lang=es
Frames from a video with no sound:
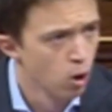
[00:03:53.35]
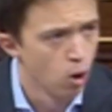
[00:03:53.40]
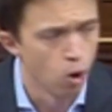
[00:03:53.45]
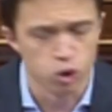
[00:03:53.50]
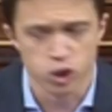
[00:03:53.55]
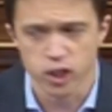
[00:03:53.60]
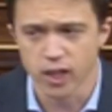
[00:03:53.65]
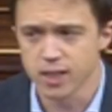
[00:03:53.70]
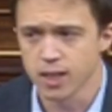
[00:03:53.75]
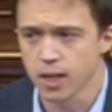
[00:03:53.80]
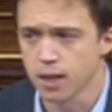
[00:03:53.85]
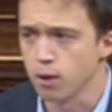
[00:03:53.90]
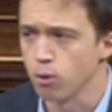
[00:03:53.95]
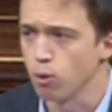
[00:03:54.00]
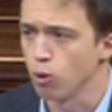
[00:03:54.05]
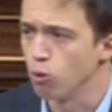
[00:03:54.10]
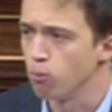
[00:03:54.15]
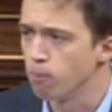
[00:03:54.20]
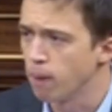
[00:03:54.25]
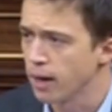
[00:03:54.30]
o si has
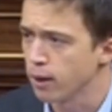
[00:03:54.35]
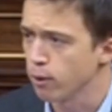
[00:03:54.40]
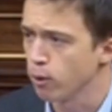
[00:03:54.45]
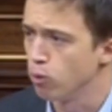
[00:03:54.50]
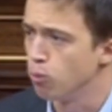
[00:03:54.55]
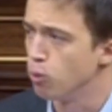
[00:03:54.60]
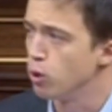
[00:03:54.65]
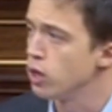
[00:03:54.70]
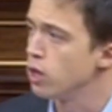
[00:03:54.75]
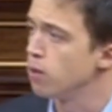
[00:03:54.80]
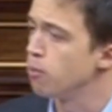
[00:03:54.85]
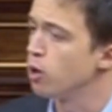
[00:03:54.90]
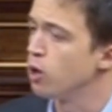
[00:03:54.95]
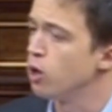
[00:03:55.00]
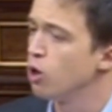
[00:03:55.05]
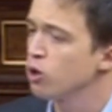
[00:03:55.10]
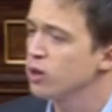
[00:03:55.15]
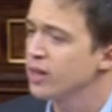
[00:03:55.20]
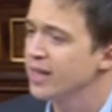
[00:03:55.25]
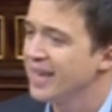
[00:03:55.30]
nacido en un barrio, en un municipio
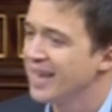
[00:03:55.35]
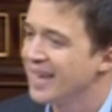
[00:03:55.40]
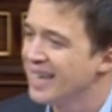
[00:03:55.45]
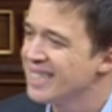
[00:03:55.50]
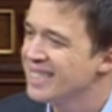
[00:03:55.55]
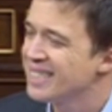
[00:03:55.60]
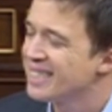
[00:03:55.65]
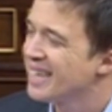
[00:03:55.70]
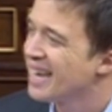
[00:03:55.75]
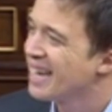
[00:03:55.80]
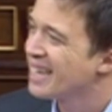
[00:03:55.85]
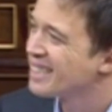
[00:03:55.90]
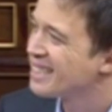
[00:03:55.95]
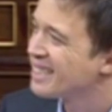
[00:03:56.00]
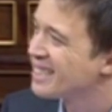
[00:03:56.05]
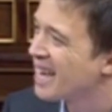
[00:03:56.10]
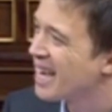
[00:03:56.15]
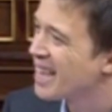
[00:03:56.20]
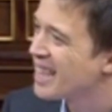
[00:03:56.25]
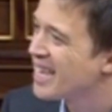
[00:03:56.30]
del norte, es de
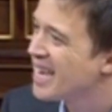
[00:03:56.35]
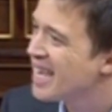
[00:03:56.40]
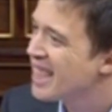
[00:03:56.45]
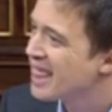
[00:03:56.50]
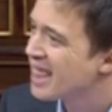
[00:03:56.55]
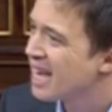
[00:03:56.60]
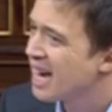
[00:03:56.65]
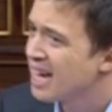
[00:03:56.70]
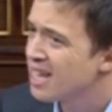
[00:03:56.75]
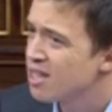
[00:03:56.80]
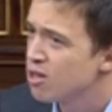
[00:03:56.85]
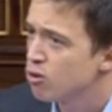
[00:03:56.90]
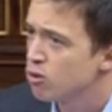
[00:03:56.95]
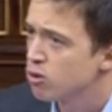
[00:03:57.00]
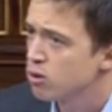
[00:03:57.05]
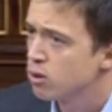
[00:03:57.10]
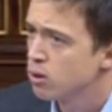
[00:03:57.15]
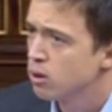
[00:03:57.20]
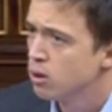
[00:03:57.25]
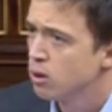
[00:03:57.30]
hasta diez años.